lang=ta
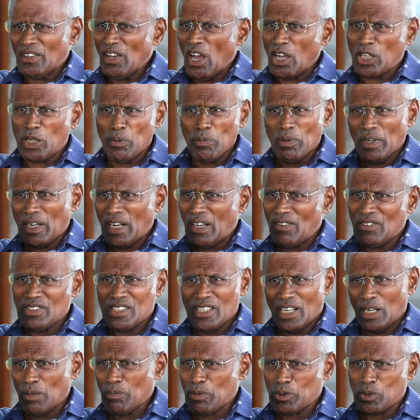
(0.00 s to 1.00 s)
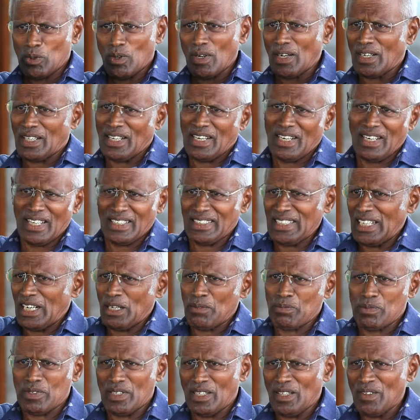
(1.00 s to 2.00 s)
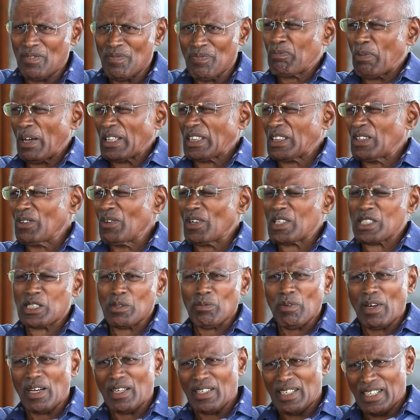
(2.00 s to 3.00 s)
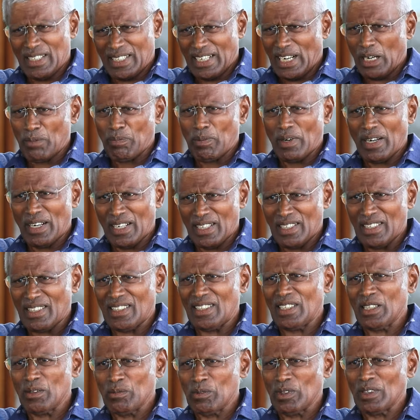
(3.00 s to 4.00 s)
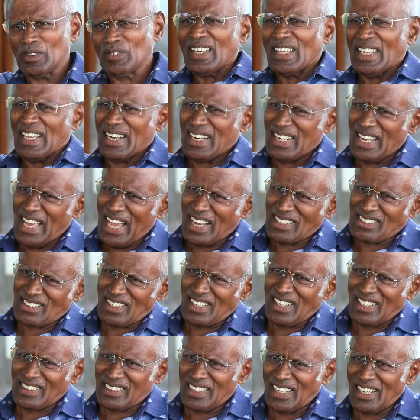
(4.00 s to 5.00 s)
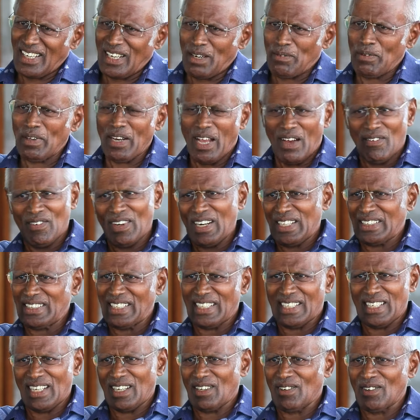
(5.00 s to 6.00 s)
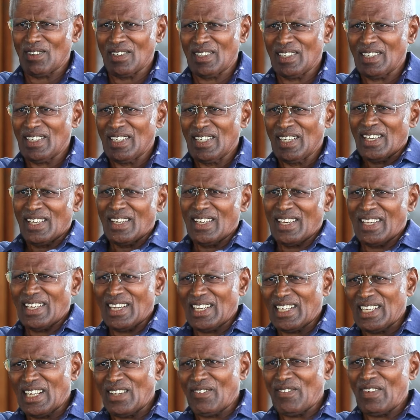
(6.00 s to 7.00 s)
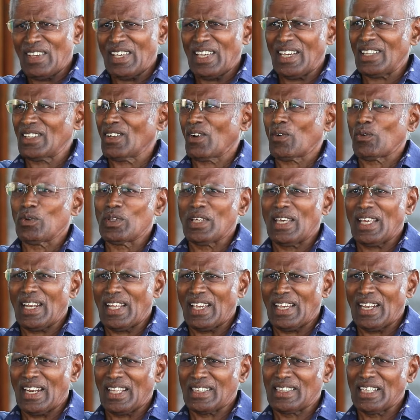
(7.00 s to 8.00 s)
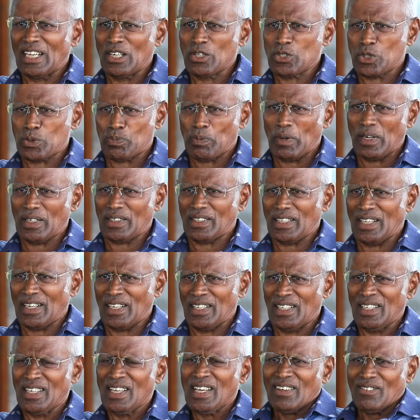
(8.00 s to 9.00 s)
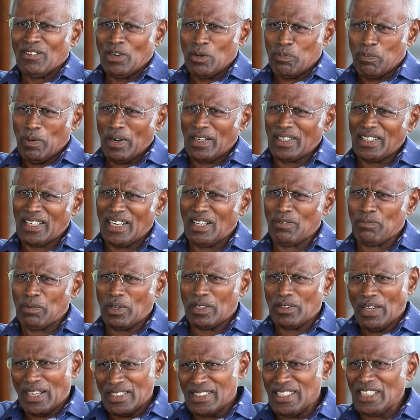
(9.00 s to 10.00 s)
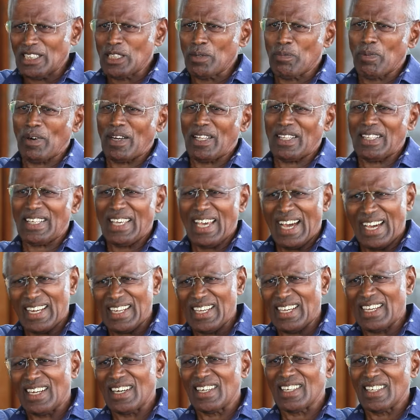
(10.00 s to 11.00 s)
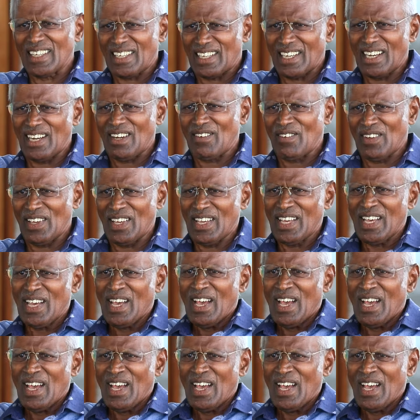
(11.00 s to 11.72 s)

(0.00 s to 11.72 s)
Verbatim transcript: டாக்குமெண்ட்லாம் வச்சு அனுப்ப சொன்னாங்க எல்லாத்தையும் அனுப்பிச்சேன் பத்து வருஷமாக எனக்கு கிடப்பில் கிடக்காது இன்னும் என்ன ஆக்ஷன் எடுத்தாங்க அப்படின்னு அவங்கள தான் கேட்கணும் இன்றைக்கி இருக்கிறவங்க ஏதோ குதிக்கிறாங்களா தனுஷ் பண்ணிட்டாரு இவர் பண்ணிட்டாரு அப்போ அஜித் பண்ணதுக்கு யாரையா கேட்டீங்க கேள்வி